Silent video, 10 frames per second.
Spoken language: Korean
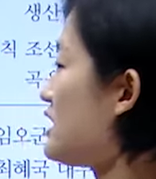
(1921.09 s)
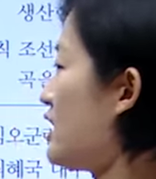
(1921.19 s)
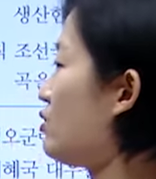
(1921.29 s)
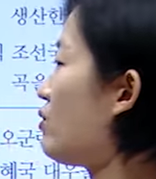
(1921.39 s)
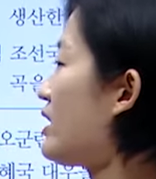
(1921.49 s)

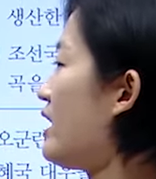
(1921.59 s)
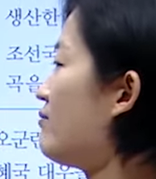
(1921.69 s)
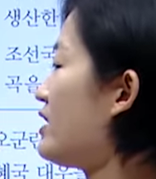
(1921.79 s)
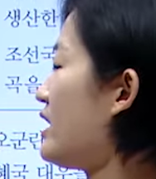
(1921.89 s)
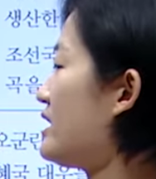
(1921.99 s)
제독의
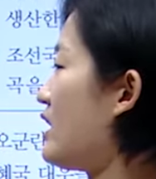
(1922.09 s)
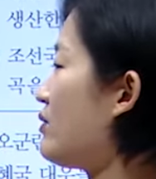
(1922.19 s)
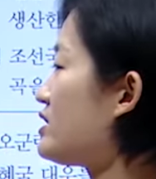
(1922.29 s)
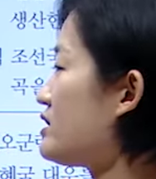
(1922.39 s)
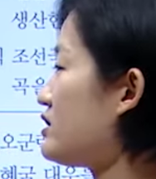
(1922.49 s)
함대가
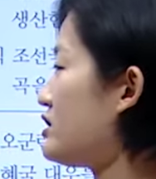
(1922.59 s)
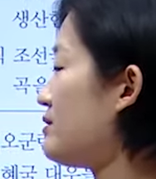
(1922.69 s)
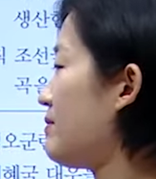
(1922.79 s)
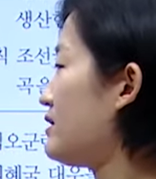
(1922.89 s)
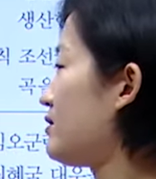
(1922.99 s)
양화진을
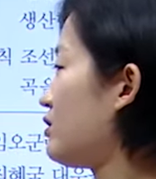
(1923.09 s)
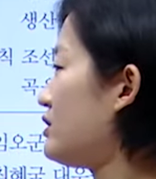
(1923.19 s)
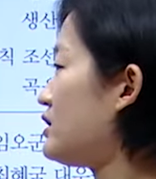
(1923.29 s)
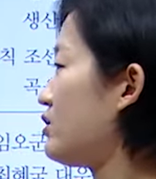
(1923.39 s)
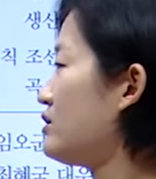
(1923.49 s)
침입하는
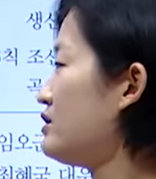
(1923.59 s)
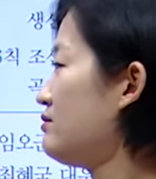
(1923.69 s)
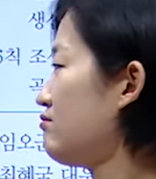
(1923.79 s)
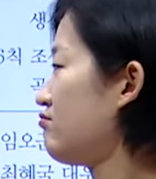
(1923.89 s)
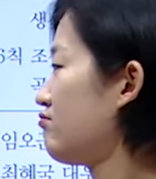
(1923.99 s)
거는 이거는
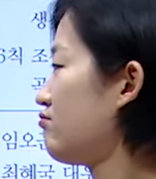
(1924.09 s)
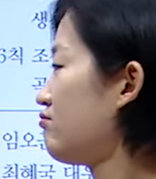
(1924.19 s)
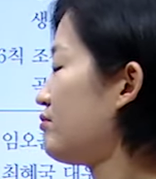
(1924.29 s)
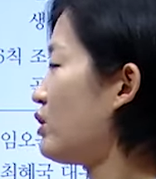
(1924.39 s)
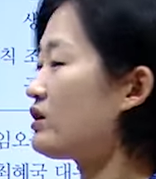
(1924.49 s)

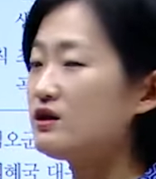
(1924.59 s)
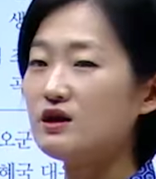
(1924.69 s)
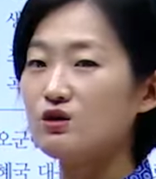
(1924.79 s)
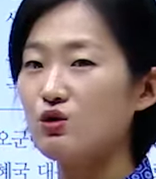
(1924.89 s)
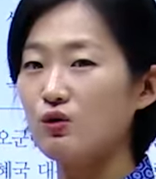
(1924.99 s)

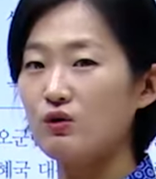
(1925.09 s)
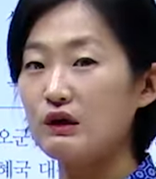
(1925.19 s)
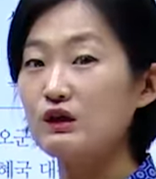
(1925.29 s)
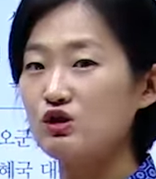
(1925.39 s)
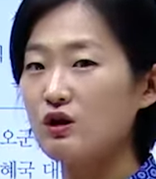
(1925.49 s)
병인양요
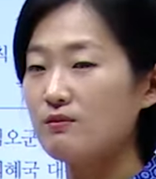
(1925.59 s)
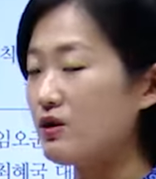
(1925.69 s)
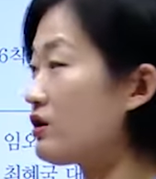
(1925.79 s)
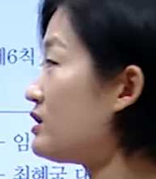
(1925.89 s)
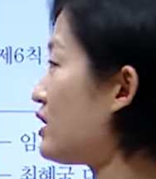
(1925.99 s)
일이죠.
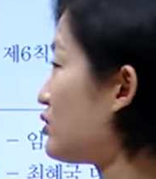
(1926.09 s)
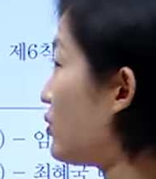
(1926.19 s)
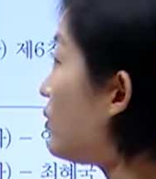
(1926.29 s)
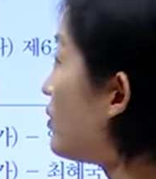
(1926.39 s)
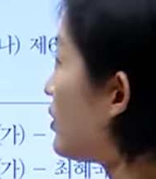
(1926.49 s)

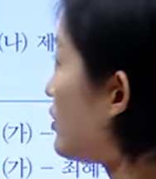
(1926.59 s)
병인양요.